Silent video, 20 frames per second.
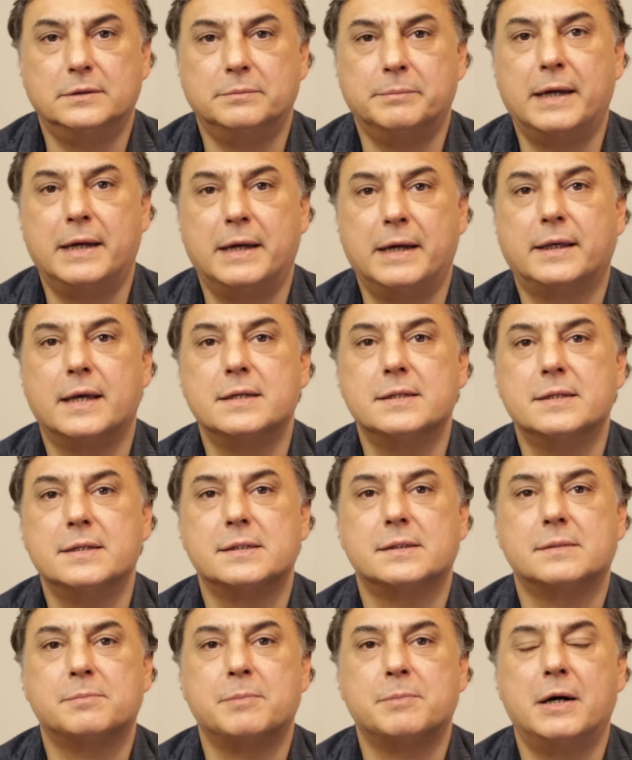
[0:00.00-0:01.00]

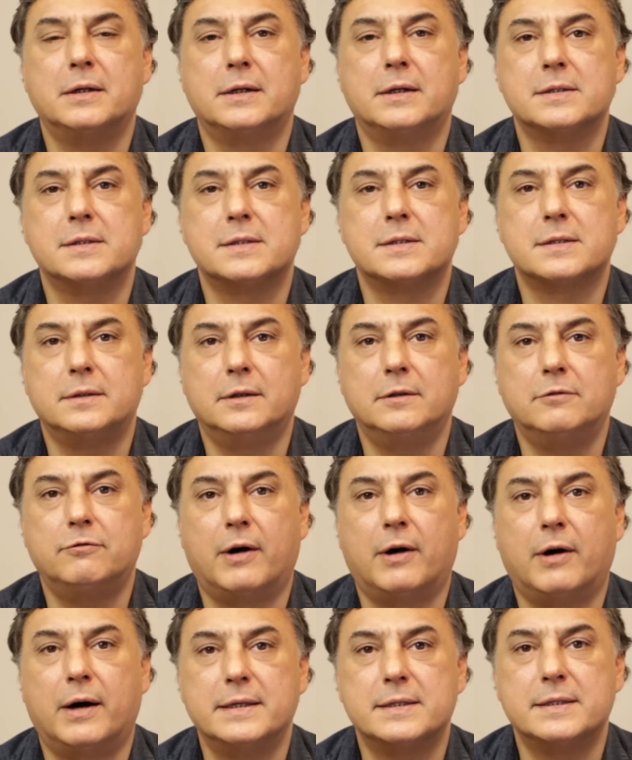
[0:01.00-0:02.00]
Merkez Bankası'nın
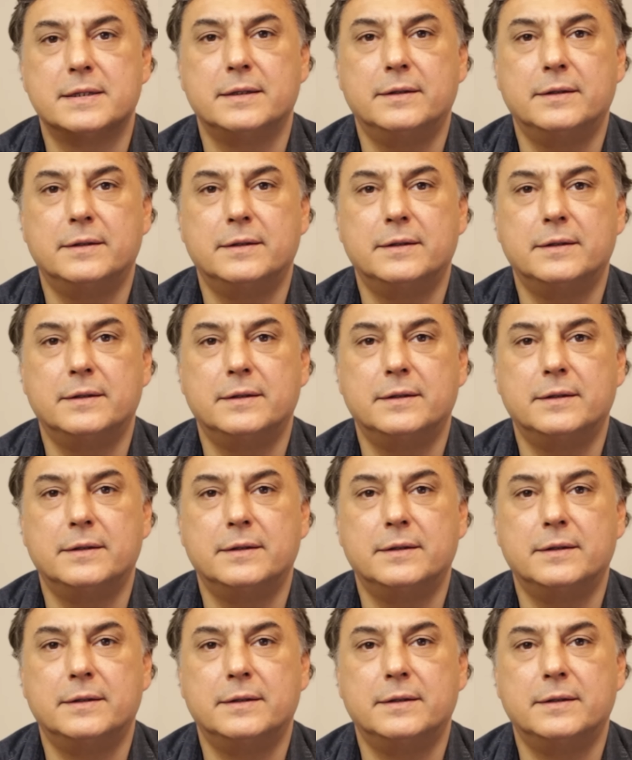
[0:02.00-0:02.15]
faiz